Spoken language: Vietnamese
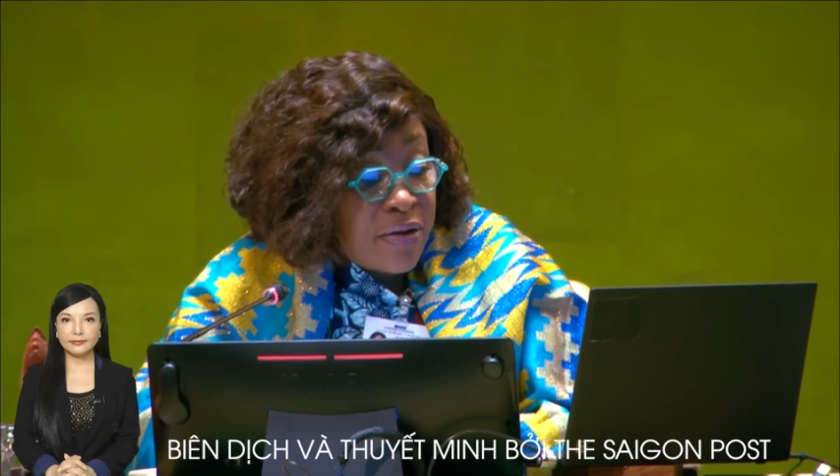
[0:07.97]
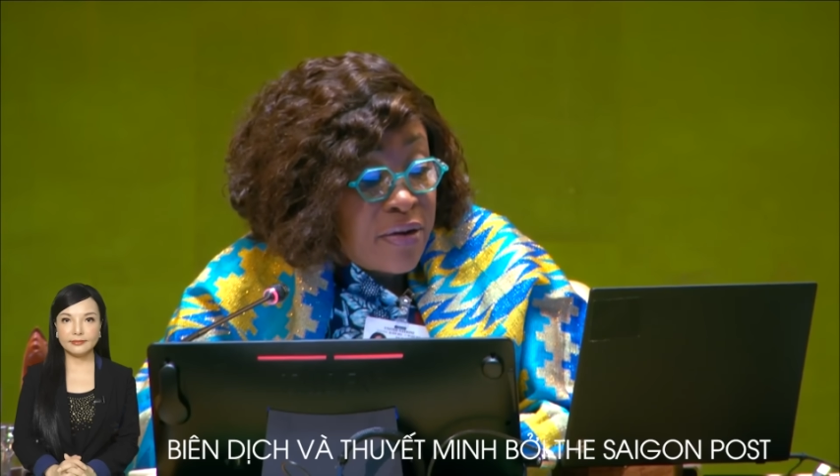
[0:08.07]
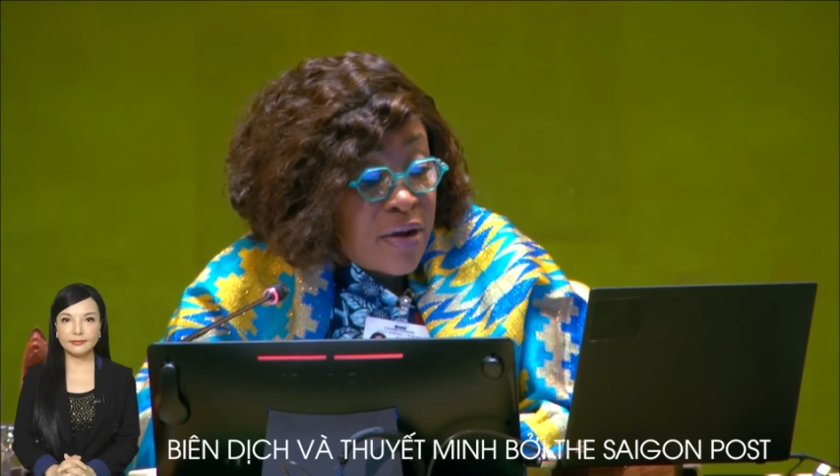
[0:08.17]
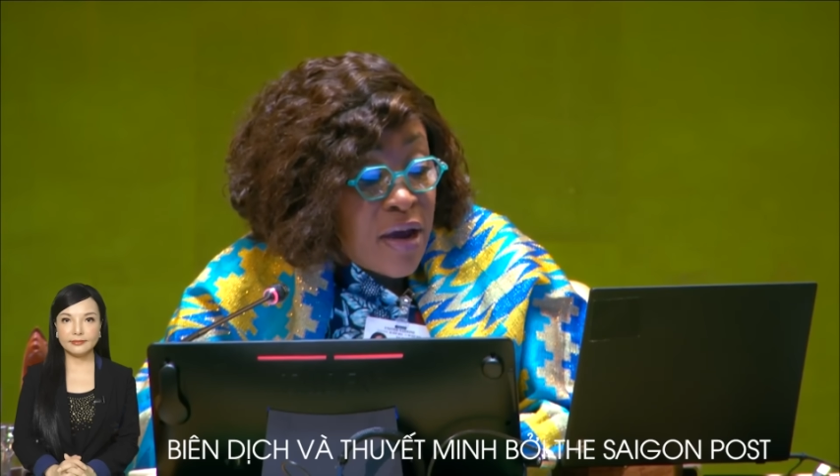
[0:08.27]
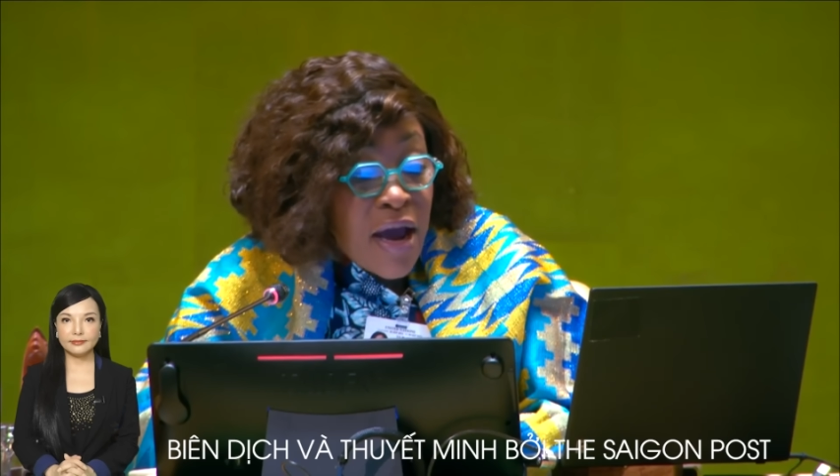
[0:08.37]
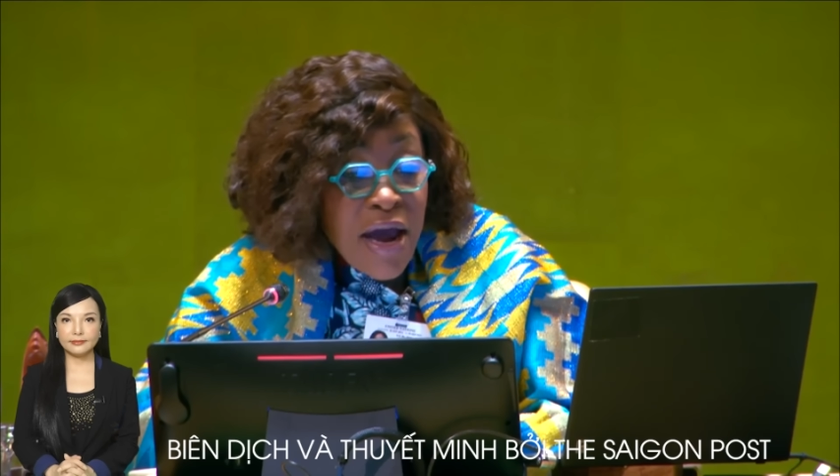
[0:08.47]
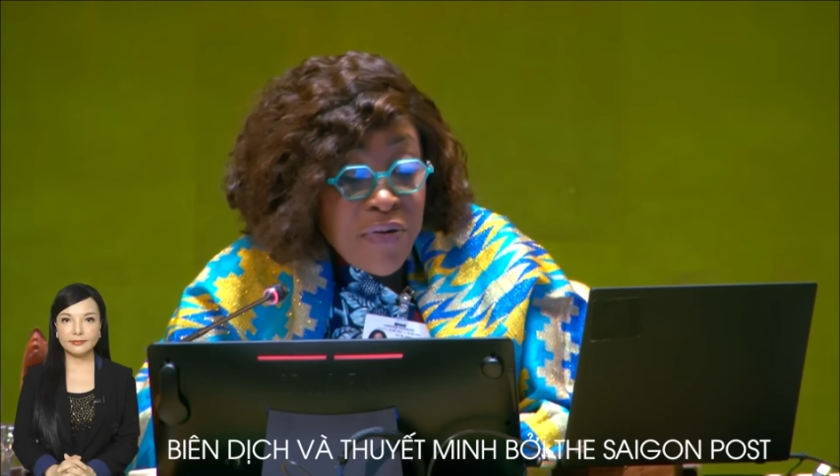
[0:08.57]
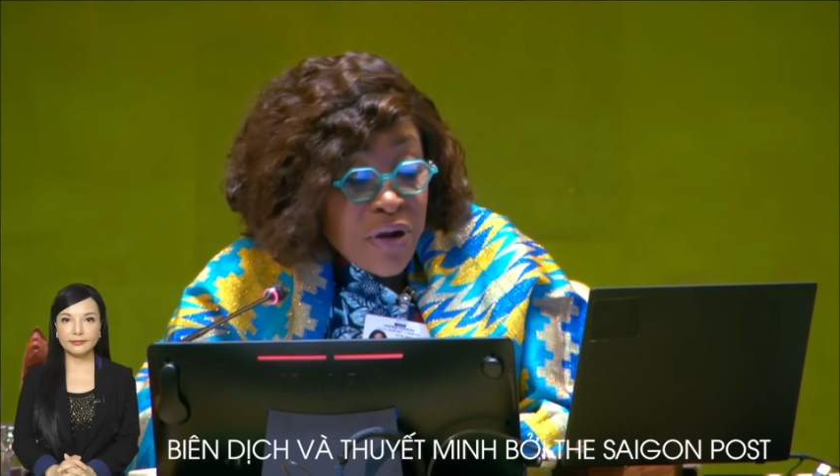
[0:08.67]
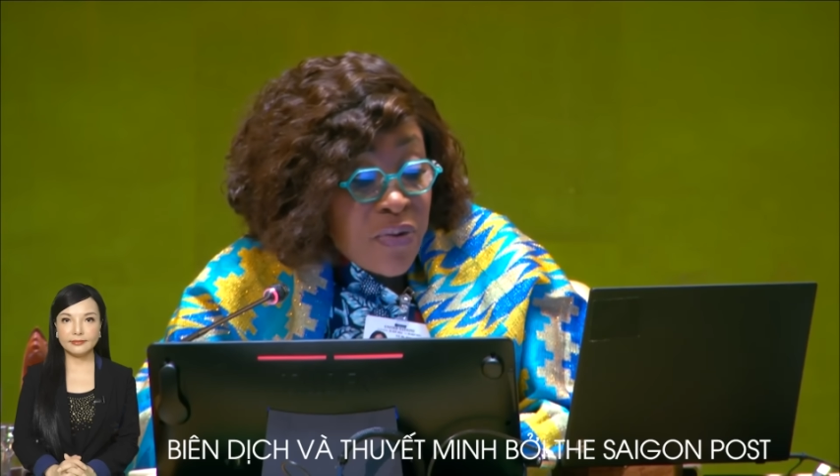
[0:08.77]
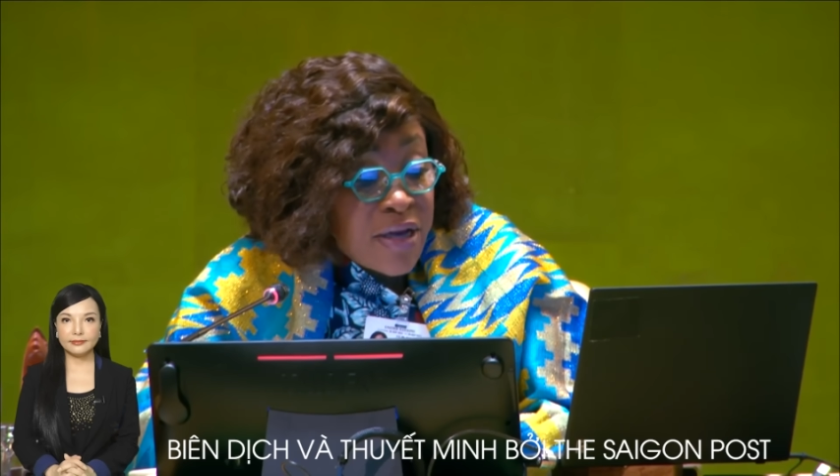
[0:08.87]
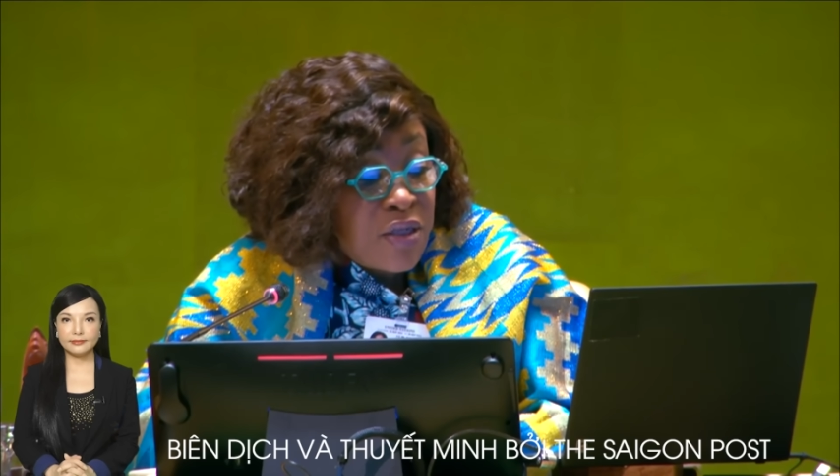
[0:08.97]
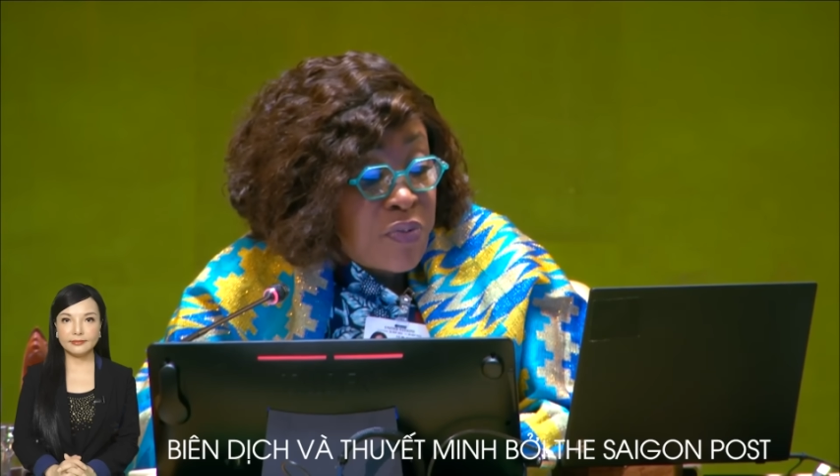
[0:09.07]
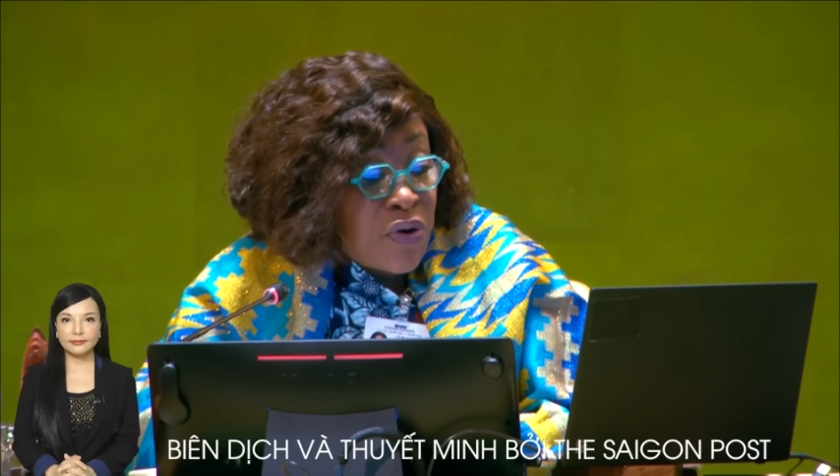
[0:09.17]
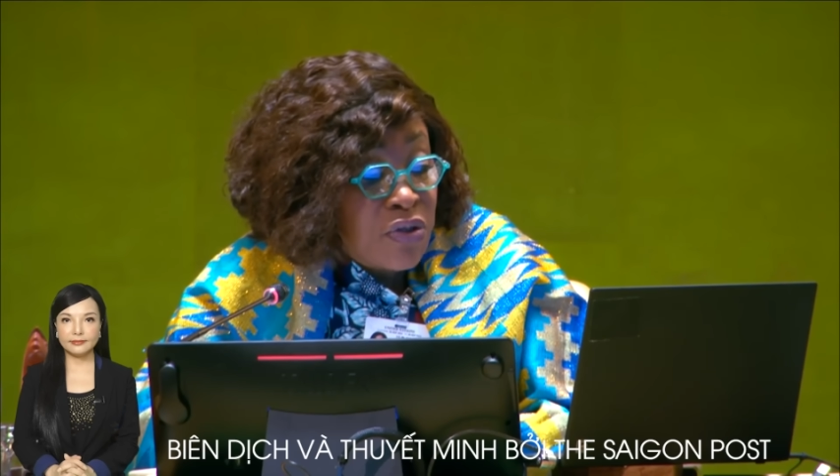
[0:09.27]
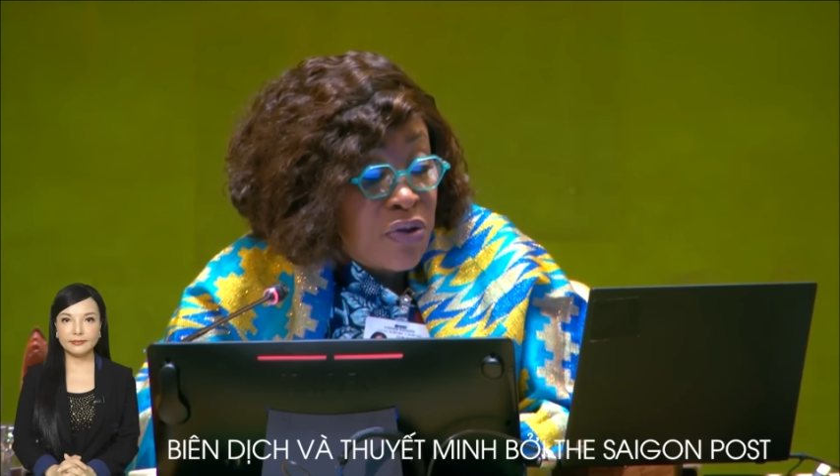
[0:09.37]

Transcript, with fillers: hộ tống ngài Tổng thống